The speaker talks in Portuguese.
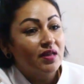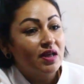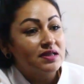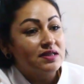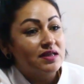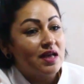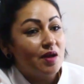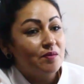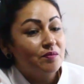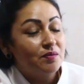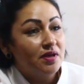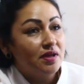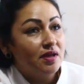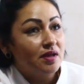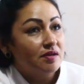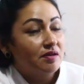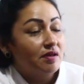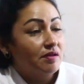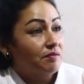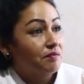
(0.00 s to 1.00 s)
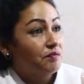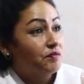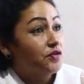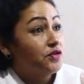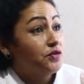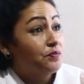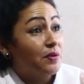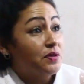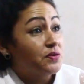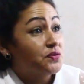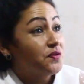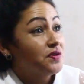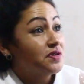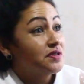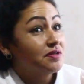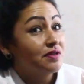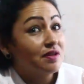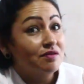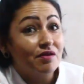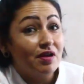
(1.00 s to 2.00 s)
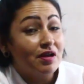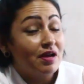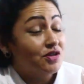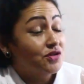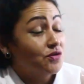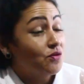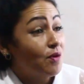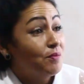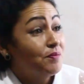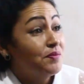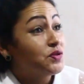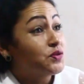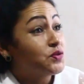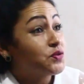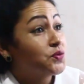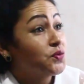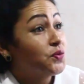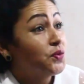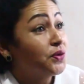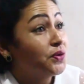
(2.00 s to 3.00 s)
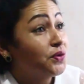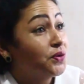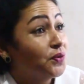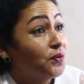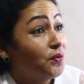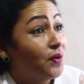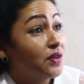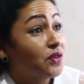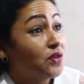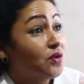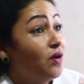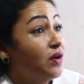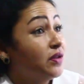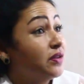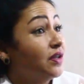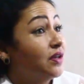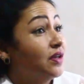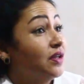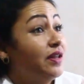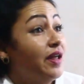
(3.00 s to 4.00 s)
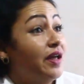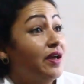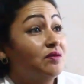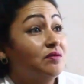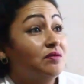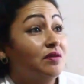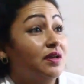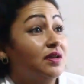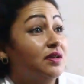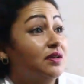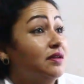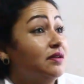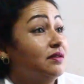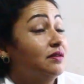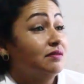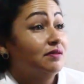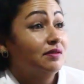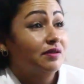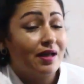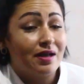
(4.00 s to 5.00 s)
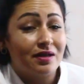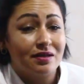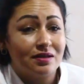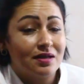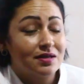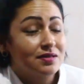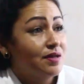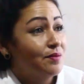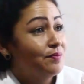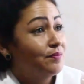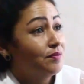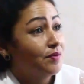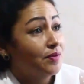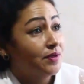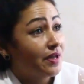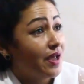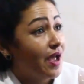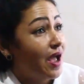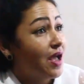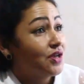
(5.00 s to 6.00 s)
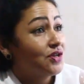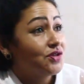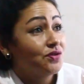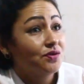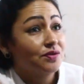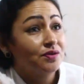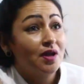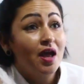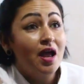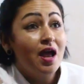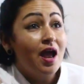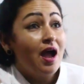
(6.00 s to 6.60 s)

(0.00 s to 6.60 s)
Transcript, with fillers: sabe, de pessoas achou um absurdo a nota que deram na, na, nas reportagens,